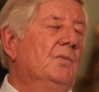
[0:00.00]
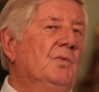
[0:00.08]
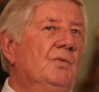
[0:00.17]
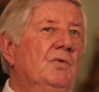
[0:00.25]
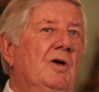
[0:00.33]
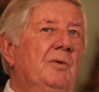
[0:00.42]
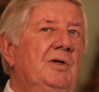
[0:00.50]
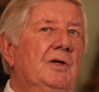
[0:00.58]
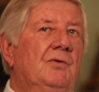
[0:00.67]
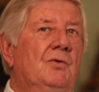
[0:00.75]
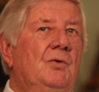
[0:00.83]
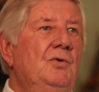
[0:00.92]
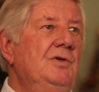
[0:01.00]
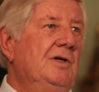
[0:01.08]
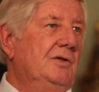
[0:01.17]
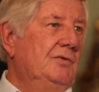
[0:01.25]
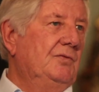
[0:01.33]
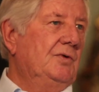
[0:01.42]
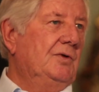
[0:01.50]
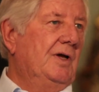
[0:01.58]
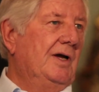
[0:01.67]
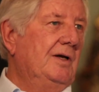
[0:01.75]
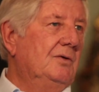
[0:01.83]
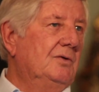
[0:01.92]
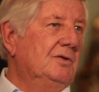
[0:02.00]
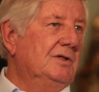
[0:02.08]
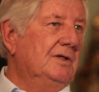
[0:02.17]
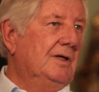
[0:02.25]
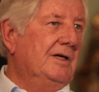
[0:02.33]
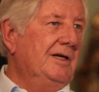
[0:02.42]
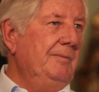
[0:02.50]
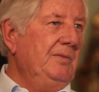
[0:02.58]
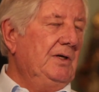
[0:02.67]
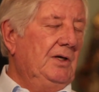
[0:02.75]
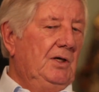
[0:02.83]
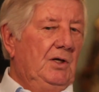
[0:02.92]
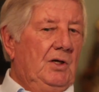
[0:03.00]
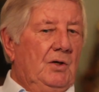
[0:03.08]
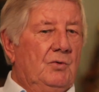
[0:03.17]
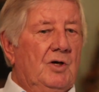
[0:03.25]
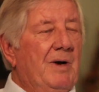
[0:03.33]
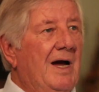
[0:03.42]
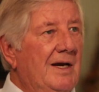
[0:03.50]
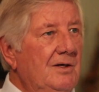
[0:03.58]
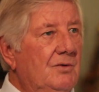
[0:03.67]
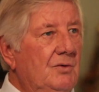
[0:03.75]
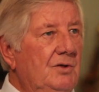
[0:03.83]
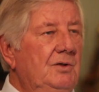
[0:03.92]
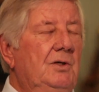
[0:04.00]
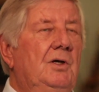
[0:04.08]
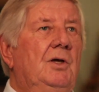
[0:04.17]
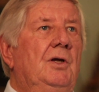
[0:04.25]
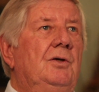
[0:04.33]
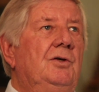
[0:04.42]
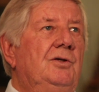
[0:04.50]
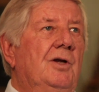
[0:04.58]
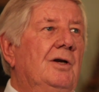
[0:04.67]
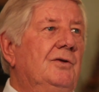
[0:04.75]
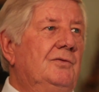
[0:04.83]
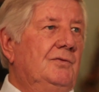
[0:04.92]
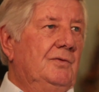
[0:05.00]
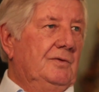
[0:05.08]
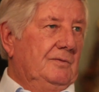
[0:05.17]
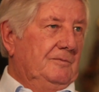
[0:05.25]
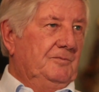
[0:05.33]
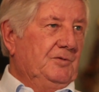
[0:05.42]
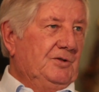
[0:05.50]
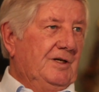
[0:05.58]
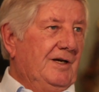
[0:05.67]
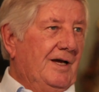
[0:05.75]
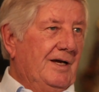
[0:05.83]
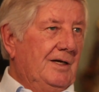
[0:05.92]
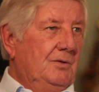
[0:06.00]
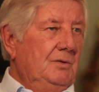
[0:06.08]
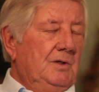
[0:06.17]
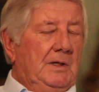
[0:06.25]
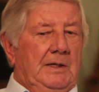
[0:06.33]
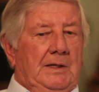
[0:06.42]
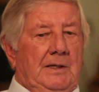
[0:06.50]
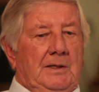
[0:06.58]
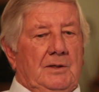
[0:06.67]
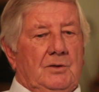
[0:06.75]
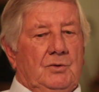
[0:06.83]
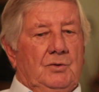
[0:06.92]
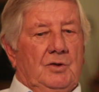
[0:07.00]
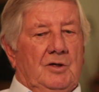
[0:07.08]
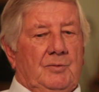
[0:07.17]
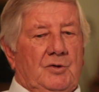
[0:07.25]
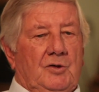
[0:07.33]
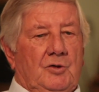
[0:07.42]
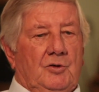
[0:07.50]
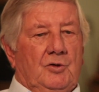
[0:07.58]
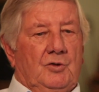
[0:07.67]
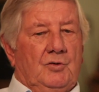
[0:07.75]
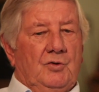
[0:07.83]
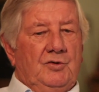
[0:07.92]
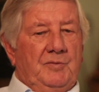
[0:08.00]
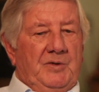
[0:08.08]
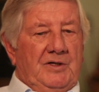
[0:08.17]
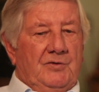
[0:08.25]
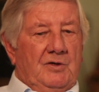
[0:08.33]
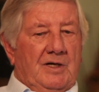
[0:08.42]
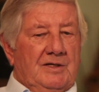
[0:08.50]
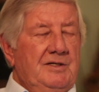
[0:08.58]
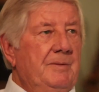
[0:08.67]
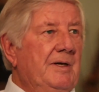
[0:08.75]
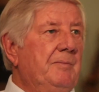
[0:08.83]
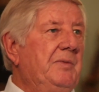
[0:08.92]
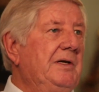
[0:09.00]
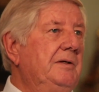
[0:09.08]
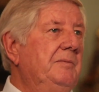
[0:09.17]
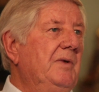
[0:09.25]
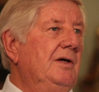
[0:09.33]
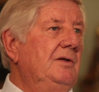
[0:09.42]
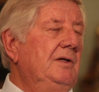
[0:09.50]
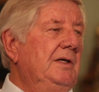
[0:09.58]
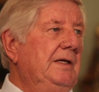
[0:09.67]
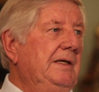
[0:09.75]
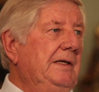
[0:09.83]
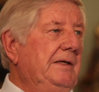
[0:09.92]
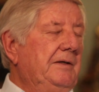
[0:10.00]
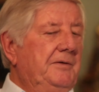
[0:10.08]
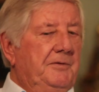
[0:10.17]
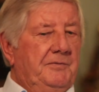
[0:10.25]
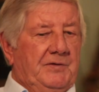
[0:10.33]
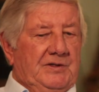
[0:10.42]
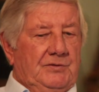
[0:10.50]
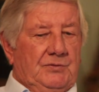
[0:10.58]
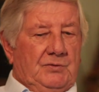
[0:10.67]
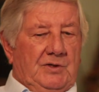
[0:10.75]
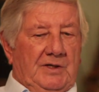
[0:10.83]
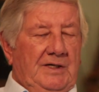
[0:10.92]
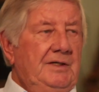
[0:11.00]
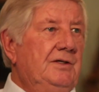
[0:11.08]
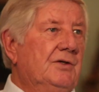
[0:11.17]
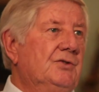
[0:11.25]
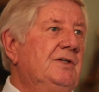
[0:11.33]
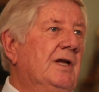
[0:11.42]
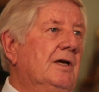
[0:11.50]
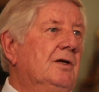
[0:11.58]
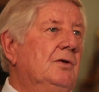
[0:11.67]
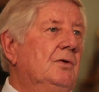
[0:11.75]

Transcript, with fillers: Und so habe ich also hunderte von Heilungen erlebt oder Behandlungen. Nicht alles äh, wird ja eine Heilung. Äh, aber ich konnte mir dann so langsam ein Bild machen, äh, was so dahinter steckt.